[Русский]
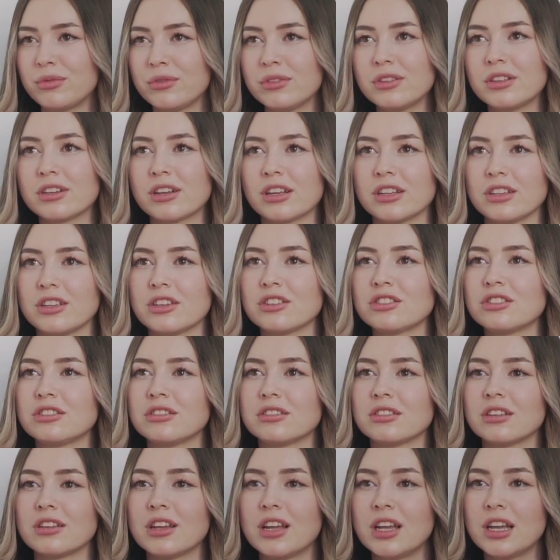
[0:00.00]
было,
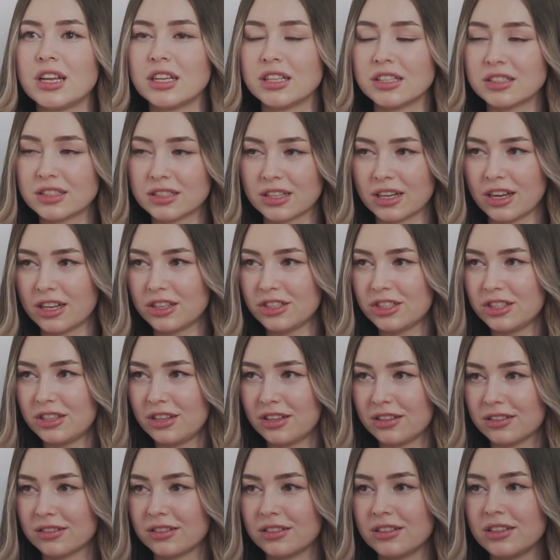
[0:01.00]
конечно, и
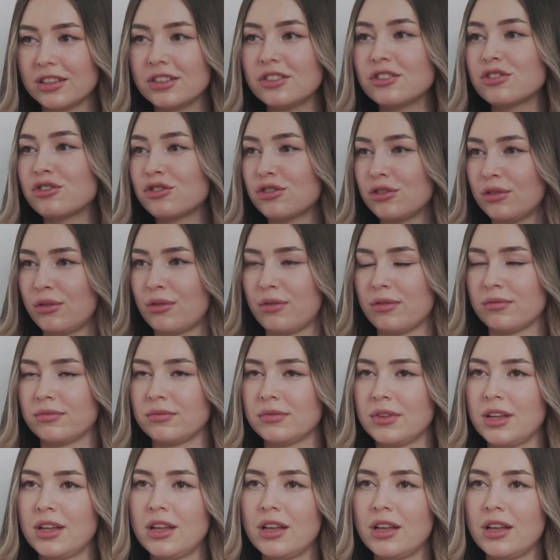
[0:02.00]
страшно, и тяжело,